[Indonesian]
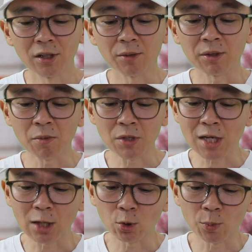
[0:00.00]
Teman-teman
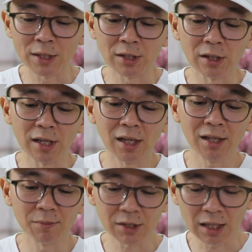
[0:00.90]
bisa atur
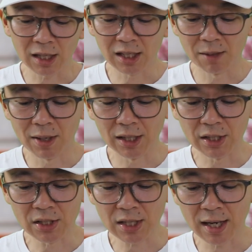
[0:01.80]
budgetnya, misalkan dalam hal
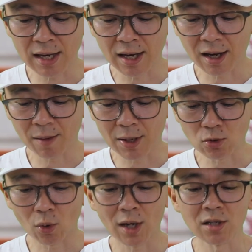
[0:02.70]
ini saya
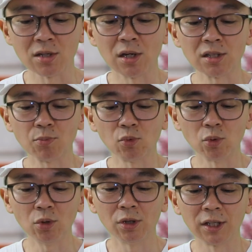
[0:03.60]
masukkan 10
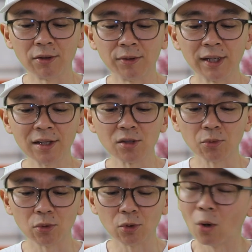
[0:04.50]
eh, gitu ya,
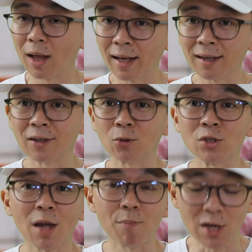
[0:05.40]
10 dolar gitu
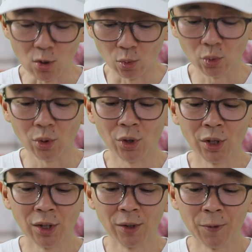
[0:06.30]
setiap minggu.
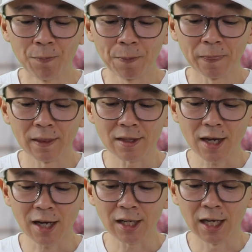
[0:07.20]

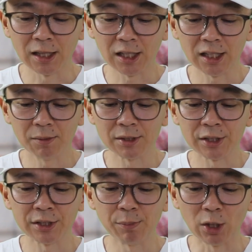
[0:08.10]
Saya akan ganti ini
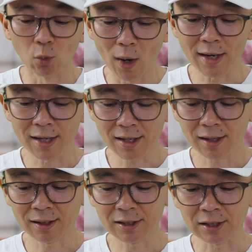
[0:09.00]
menjadi mingguan ya,
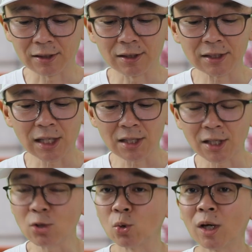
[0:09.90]
karena saran
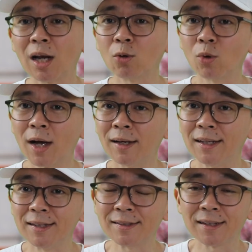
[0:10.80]
saya juga
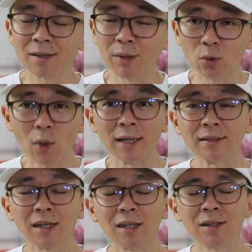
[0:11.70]
lakukan ini secara
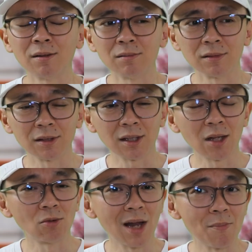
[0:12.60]
mingguan, jangan
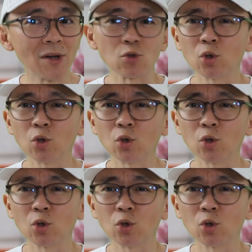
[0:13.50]
terlalu lama.